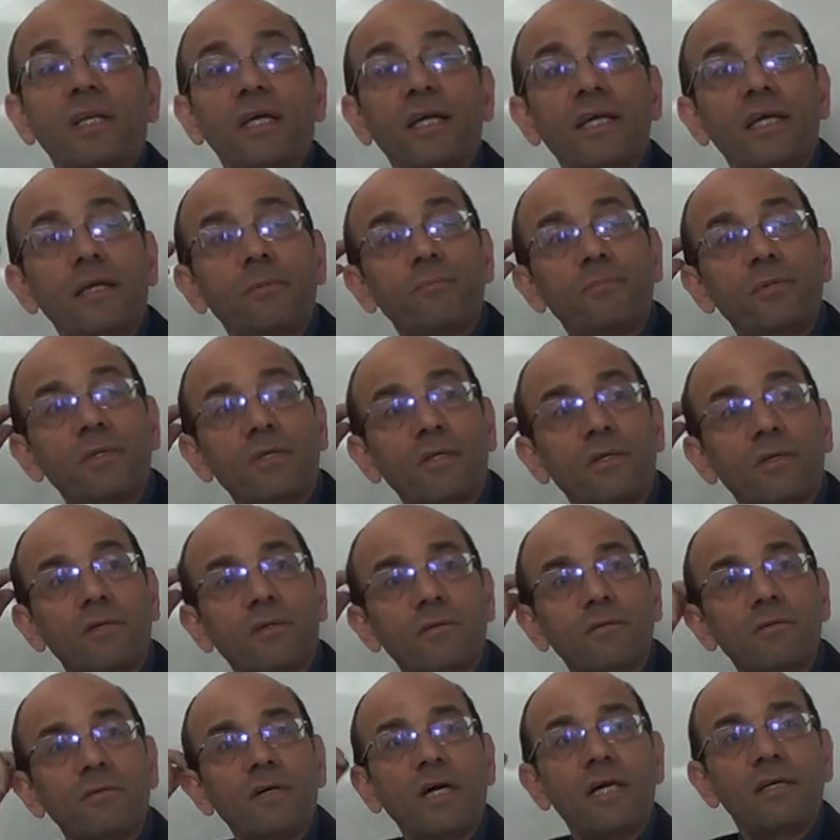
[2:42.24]
لاي بي
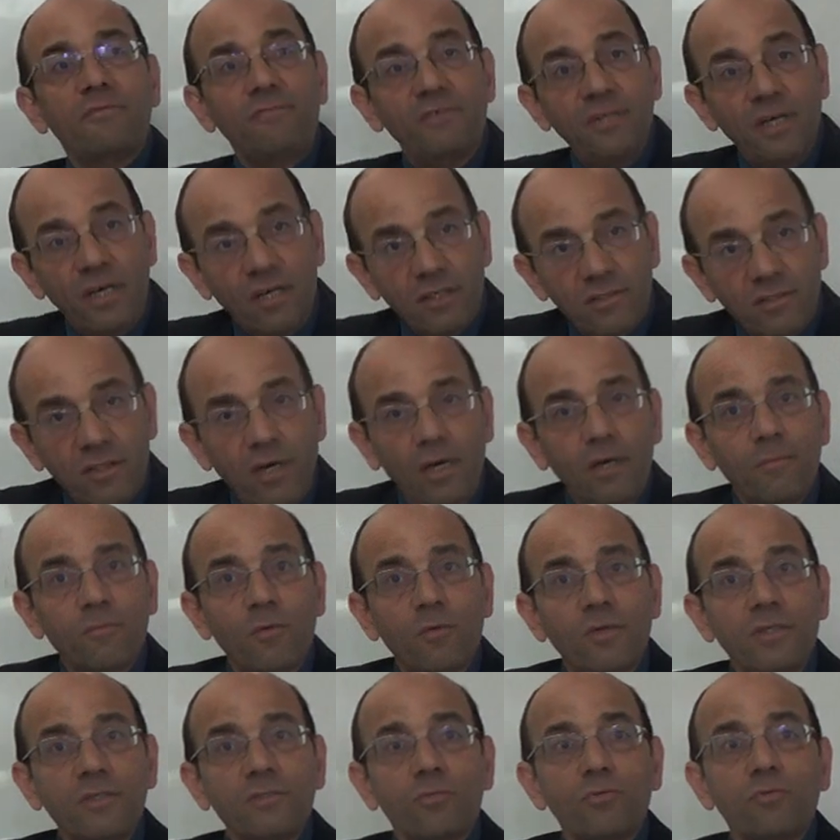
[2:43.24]
هاي في اخطاء
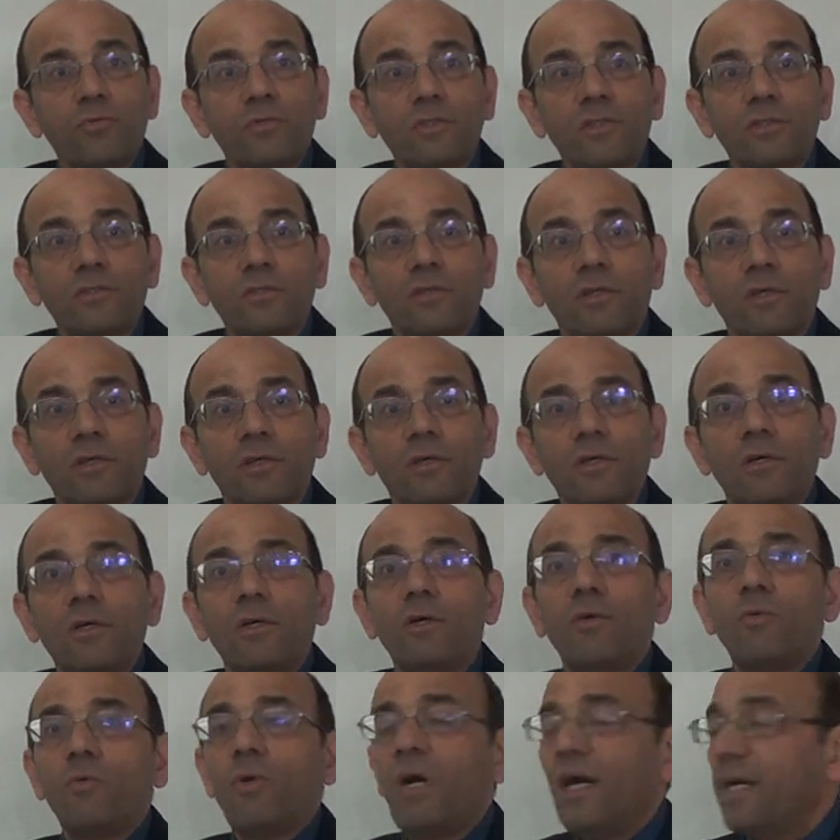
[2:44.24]
ممكن تكون عندي
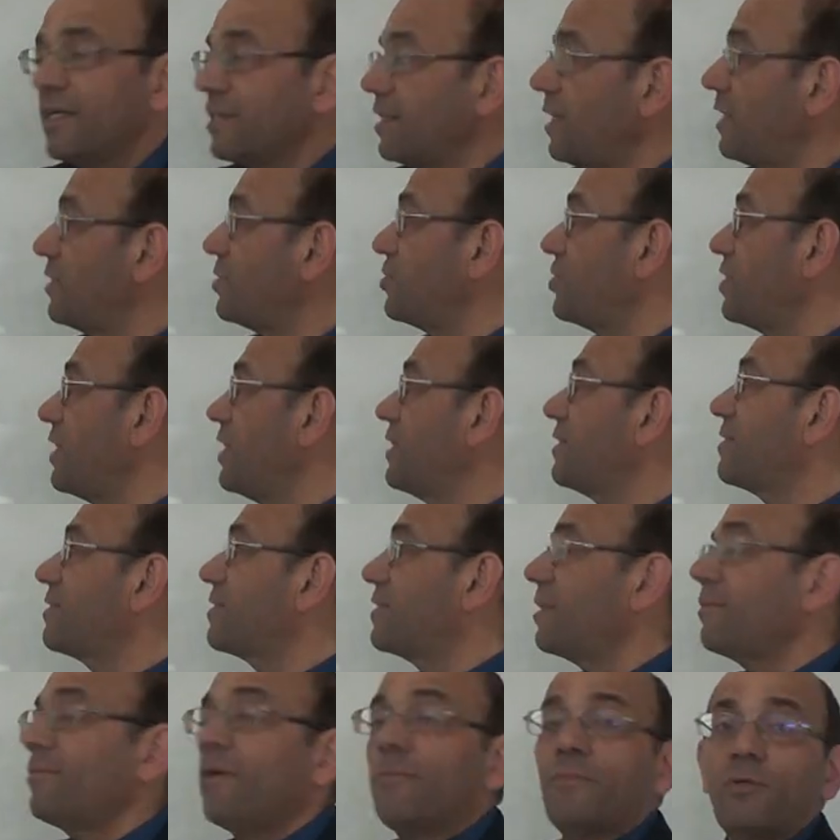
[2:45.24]
واحد الاشياء
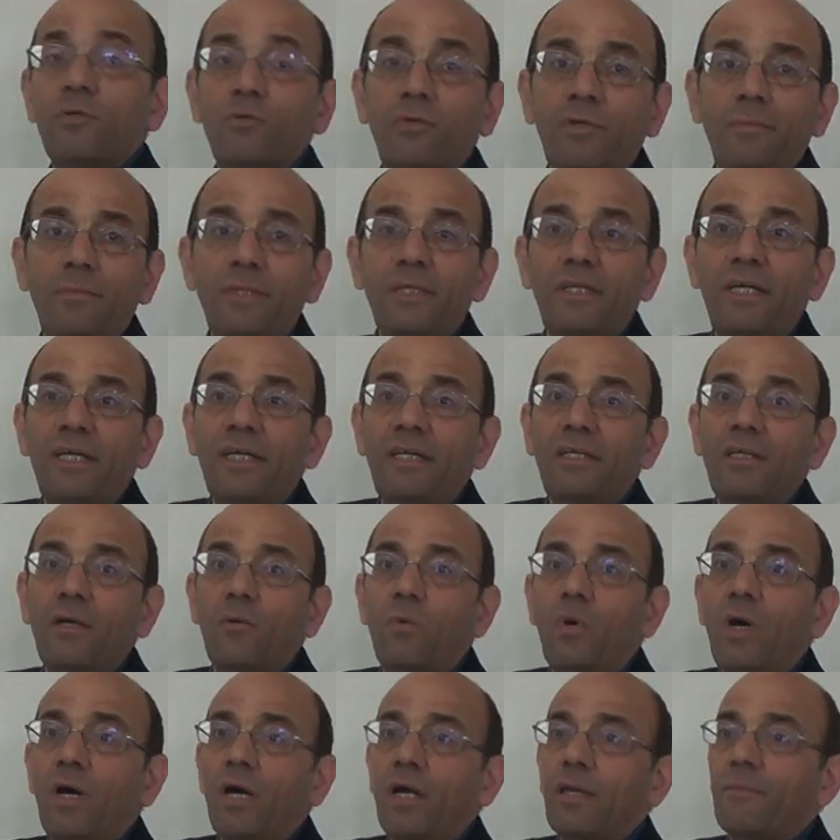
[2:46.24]
السبب انه عملنا احنا
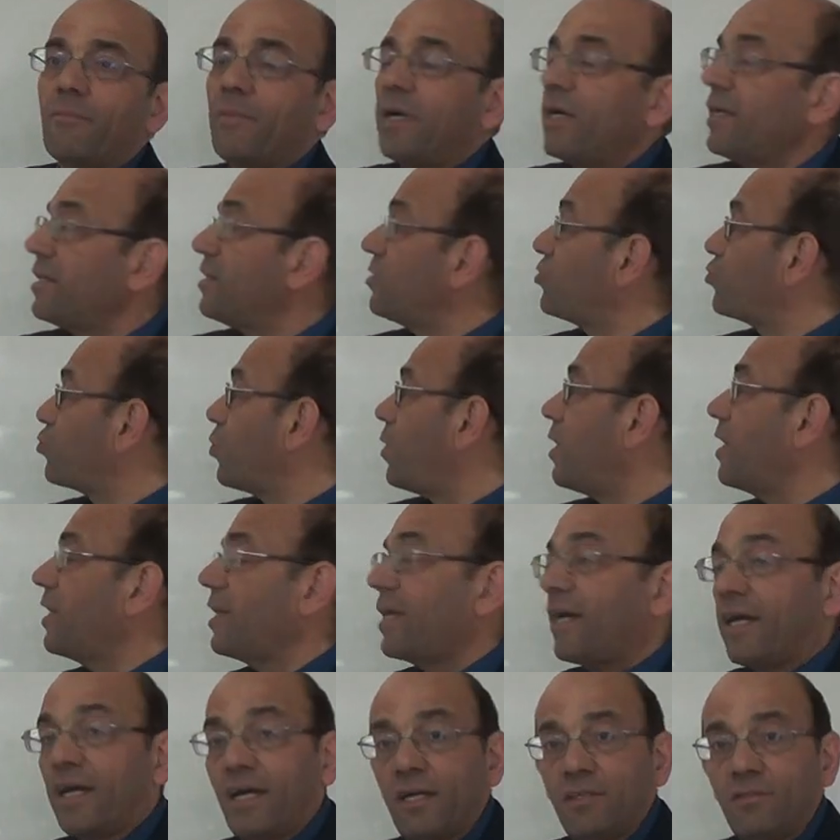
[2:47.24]
واي ماينس
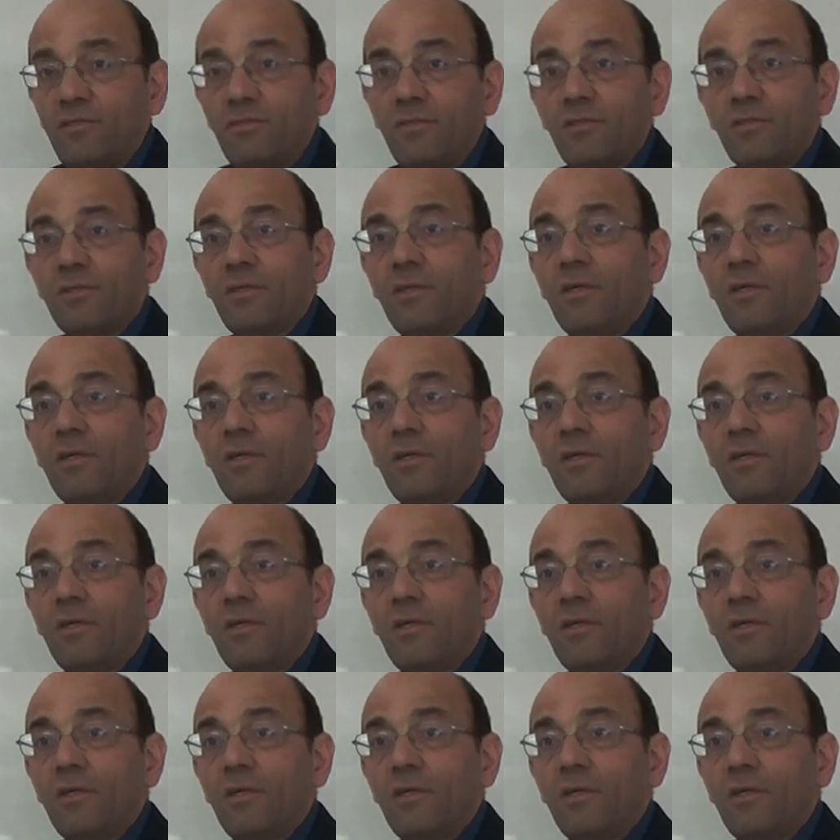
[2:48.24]
واي هات